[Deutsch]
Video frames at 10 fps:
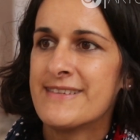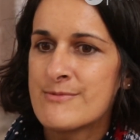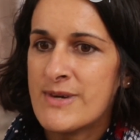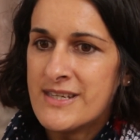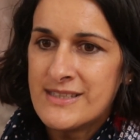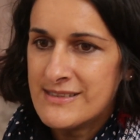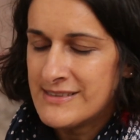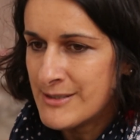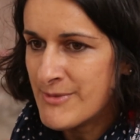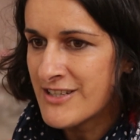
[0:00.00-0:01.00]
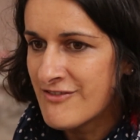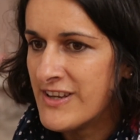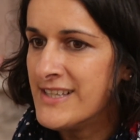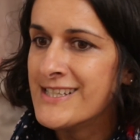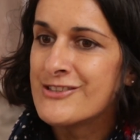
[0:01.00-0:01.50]
dass man jemanden
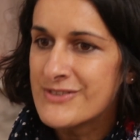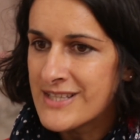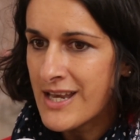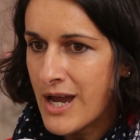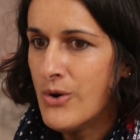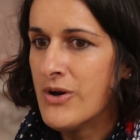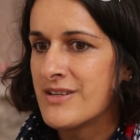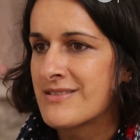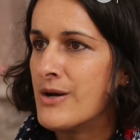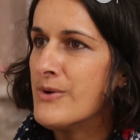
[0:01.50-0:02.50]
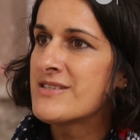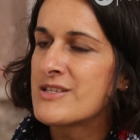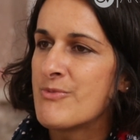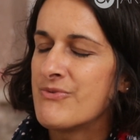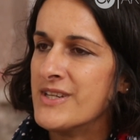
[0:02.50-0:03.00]
verliert und dann auch in Trauer
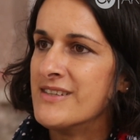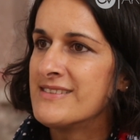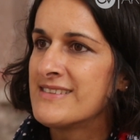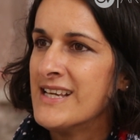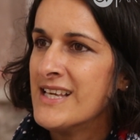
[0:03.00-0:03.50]
sich befindet,